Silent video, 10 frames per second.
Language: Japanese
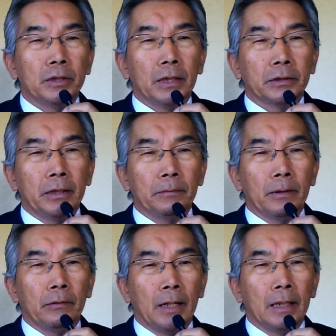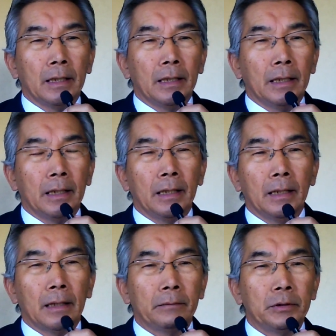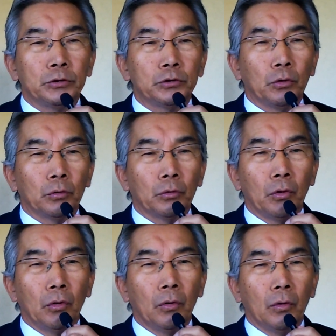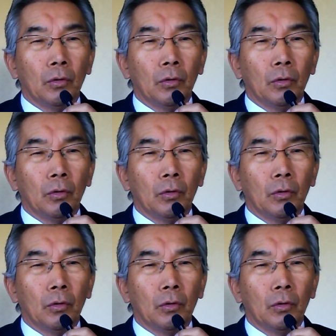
きなテーマは安倍首相の